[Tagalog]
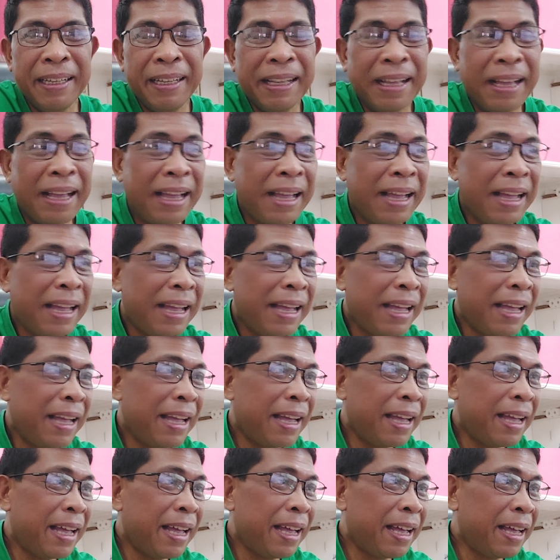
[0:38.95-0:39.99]

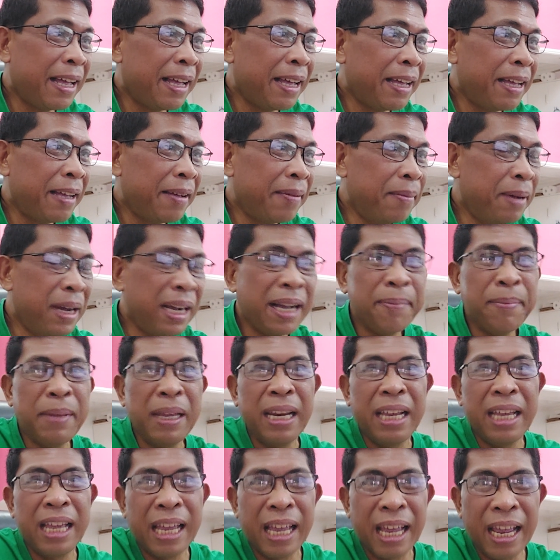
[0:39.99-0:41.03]
uh, mga
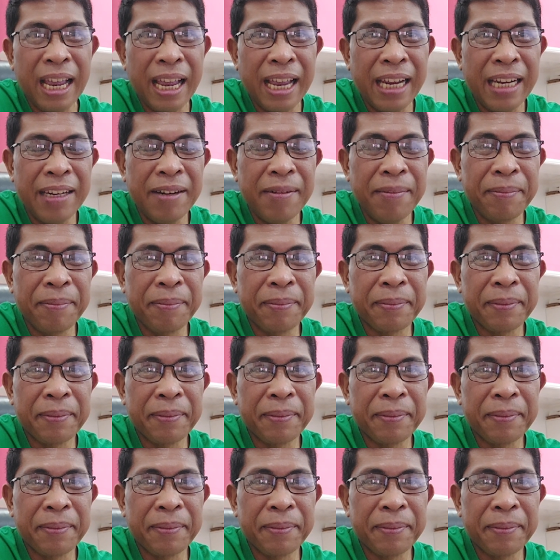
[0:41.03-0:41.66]
bilihin,